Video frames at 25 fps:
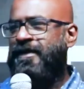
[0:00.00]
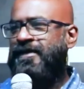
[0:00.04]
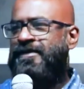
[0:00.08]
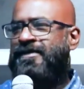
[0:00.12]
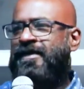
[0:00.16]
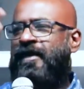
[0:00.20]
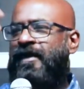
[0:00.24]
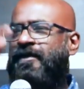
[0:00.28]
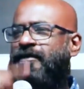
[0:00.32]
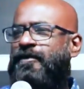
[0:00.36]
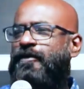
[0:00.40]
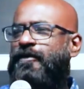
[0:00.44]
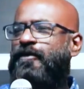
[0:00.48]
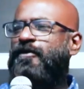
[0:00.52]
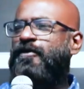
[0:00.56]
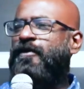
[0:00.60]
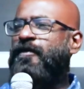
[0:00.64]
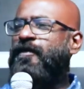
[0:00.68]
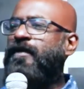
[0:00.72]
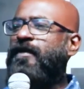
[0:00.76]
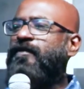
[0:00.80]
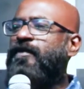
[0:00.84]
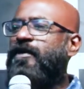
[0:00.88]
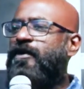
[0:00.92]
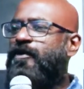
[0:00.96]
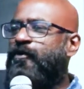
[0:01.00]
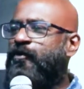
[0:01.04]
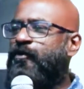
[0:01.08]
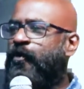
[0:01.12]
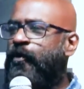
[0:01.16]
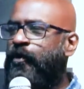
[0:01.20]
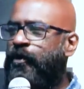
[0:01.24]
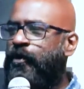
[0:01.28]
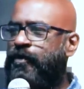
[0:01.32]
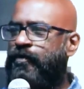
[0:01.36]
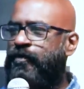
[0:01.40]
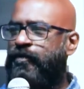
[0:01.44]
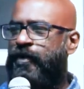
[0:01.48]
சத்ரு அவனை விட்டு
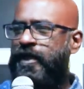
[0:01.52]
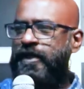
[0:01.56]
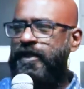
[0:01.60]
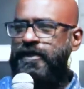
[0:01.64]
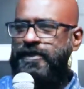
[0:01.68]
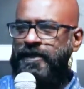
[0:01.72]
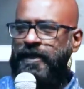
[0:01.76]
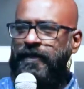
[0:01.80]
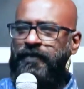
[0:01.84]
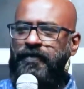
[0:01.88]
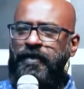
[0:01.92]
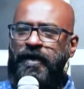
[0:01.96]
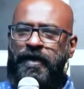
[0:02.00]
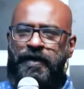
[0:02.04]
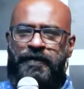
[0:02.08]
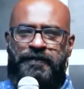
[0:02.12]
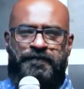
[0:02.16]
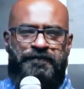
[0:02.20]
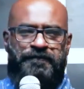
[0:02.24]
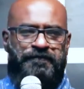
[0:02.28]
ஓடும்படி செய்வார்